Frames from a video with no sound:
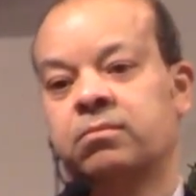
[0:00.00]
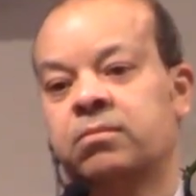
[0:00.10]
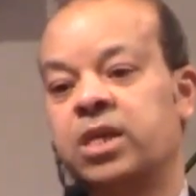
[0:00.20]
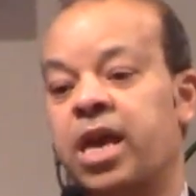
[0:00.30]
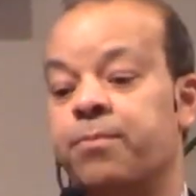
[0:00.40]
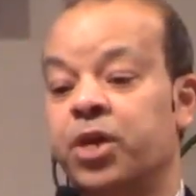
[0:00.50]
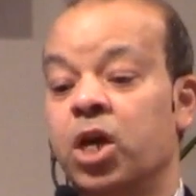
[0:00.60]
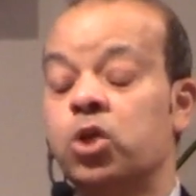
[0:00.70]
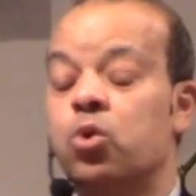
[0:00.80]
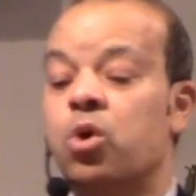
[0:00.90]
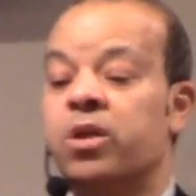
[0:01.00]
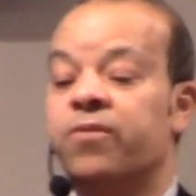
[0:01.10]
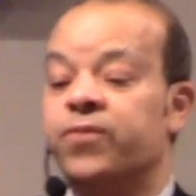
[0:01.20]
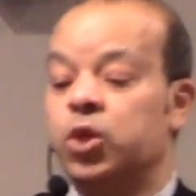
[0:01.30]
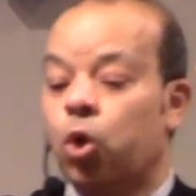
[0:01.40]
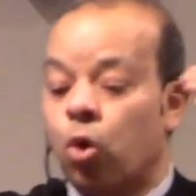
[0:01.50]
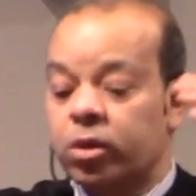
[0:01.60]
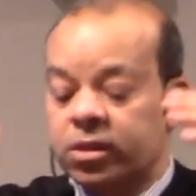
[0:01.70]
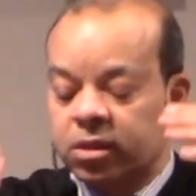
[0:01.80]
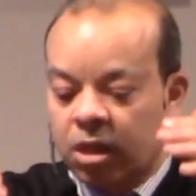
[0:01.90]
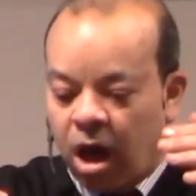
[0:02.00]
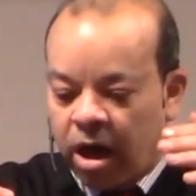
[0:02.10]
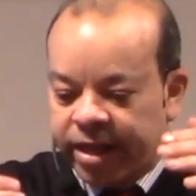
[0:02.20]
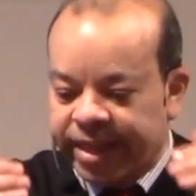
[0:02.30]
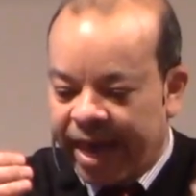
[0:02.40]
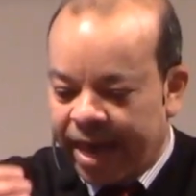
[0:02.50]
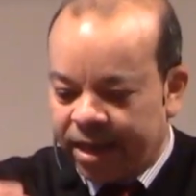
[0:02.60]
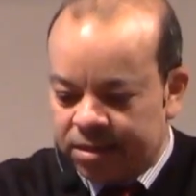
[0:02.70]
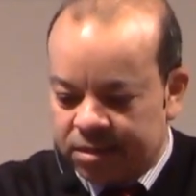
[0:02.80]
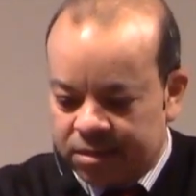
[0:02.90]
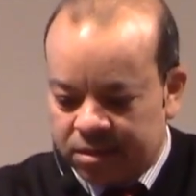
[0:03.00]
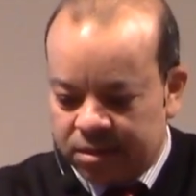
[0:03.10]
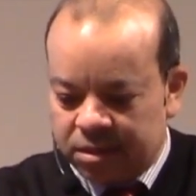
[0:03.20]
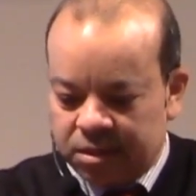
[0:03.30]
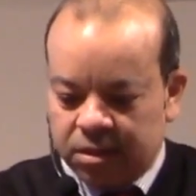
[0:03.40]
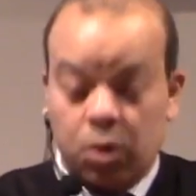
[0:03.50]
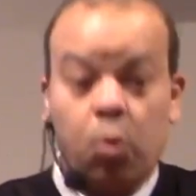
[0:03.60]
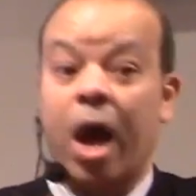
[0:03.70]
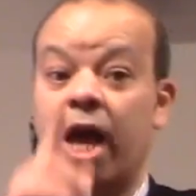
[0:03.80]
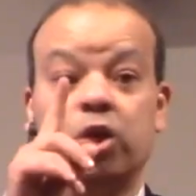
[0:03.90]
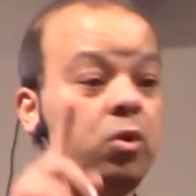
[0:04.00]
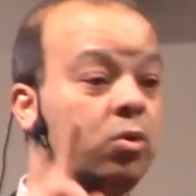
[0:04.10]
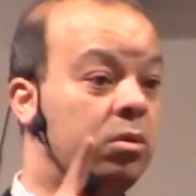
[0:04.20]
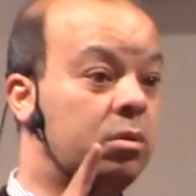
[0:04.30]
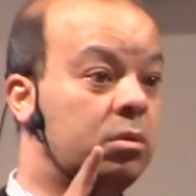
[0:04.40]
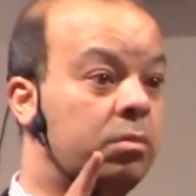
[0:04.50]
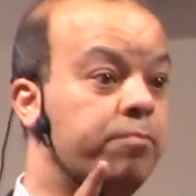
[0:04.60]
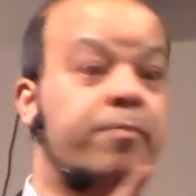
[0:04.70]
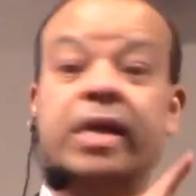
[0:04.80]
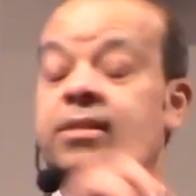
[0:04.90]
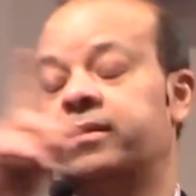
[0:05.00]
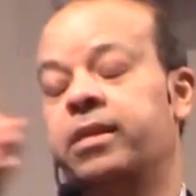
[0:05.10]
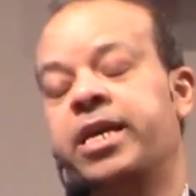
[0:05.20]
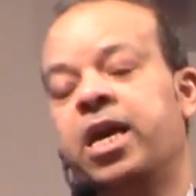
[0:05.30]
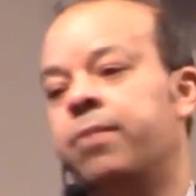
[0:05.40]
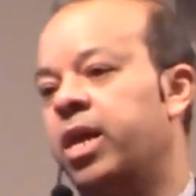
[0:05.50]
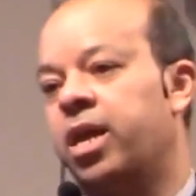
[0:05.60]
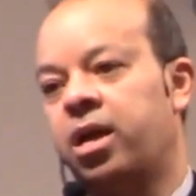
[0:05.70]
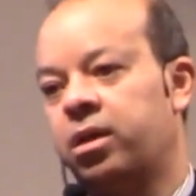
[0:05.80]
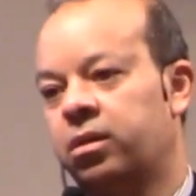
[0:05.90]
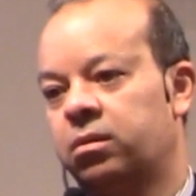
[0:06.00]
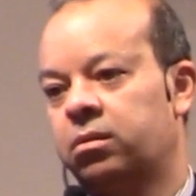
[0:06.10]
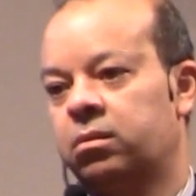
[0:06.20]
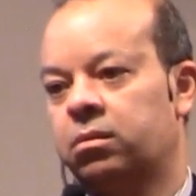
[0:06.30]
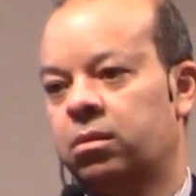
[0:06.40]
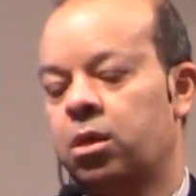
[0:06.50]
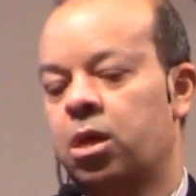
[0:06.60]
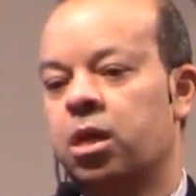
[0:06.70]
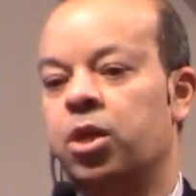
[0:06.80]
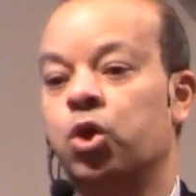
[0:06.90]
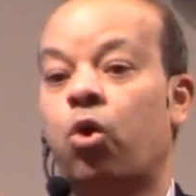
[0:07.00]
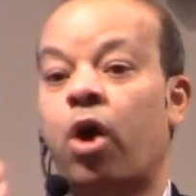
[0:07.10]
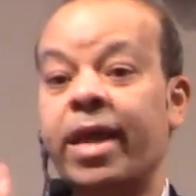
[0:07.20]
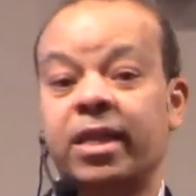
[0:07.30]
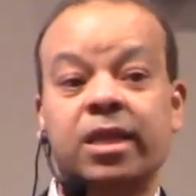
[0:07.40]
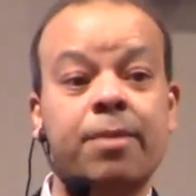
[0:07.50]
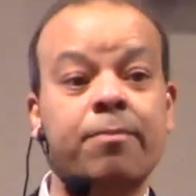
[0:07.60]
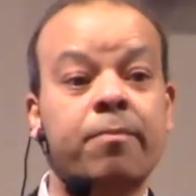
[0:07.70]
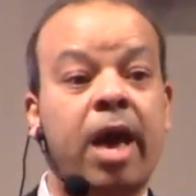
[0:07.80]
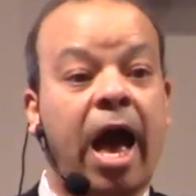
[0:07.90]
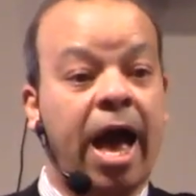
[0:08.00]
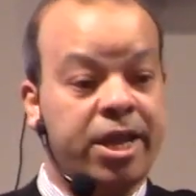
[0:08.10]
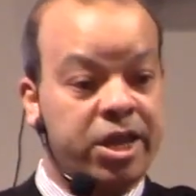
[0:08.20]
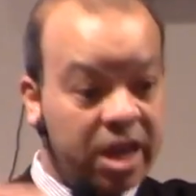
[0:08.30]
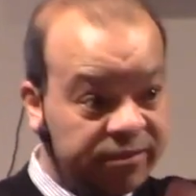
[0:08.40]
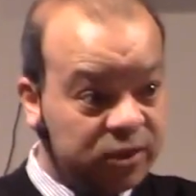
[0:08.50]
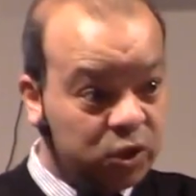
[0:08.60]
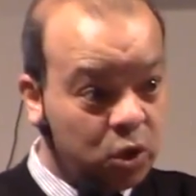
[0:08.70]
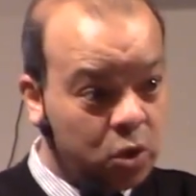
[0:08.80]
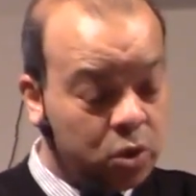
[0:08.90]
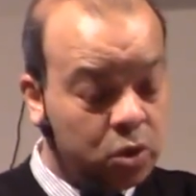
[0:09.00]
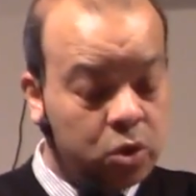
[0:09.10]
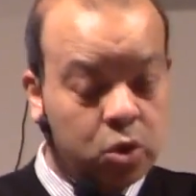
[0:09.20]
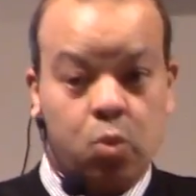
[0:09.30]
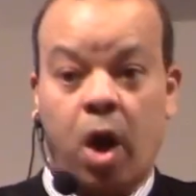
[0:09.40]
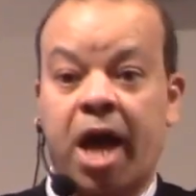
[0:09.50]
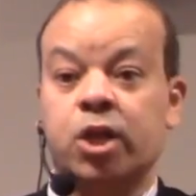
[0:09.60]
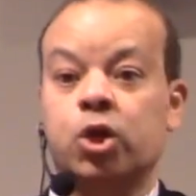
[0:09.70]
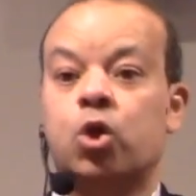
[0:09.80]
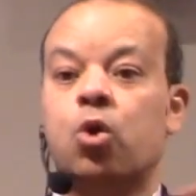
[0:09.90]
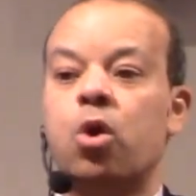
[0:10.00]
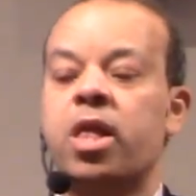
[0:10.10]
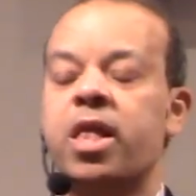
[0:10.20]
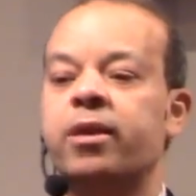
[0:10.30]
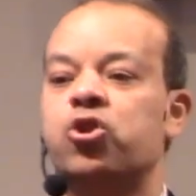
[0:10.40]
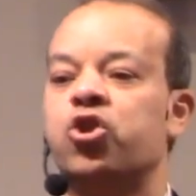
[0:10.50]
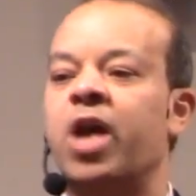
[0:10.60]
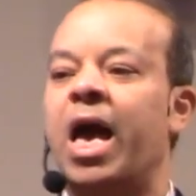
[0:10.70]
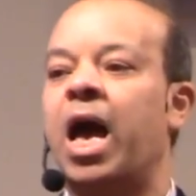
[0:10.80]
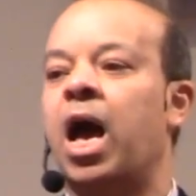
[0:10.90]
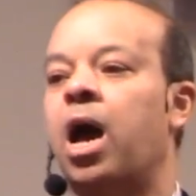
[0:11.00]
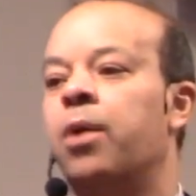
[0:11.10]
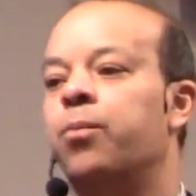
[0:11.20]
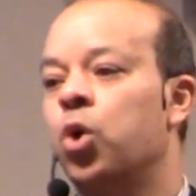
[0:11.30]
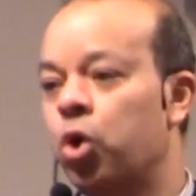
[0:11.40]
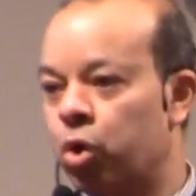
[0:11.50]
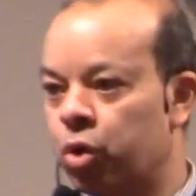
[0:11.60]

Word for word: كان بيدخل في قدس الأقداس وحده بس ليعملها ليقدم عن نفسه وعن كل شعبه